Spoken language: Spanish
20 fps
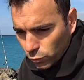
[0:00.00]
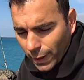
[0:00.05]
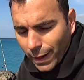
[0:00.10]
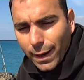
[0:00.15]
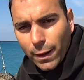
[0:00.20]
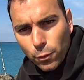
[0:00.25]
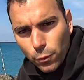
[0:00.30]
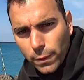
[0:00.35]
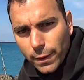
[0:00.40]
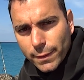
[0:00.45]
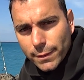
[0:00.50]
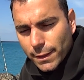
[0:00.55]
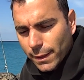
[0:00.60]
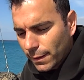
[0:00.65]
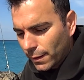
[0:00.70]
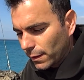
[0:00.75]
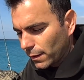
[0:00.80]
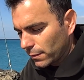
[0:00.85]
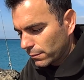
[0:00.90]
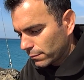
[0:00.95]
Usar la aguja de
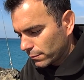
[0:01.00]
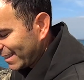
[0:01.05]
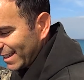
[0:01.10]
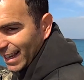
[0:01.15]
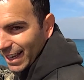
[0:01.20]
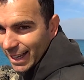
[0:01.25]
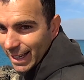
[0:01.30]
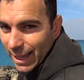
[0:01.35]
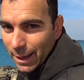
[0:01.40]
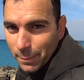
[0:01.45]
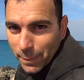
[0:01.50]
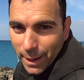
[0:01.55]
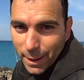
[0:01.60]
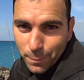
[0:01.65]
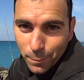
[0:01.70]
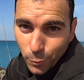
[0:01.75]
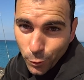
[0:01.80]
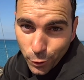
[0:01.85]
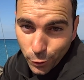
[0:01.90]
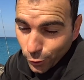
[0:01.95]
sardina. Si es que me es
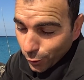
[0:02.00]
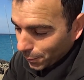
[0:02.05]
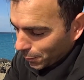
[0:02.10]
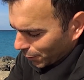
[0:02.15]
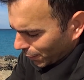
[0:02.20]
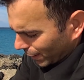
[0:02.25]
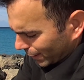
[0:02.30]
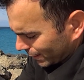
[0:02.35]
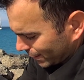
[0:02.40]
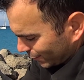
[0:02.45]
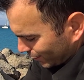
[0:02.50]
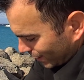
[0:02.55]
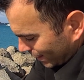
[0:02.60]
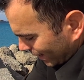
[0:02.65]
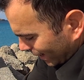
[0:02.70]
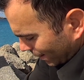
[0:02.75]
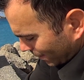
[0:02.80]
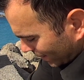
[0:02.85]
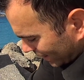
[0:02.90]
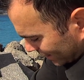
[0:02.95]
muy cómoda, no es
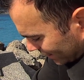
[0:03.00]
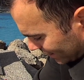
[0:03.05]
nada más.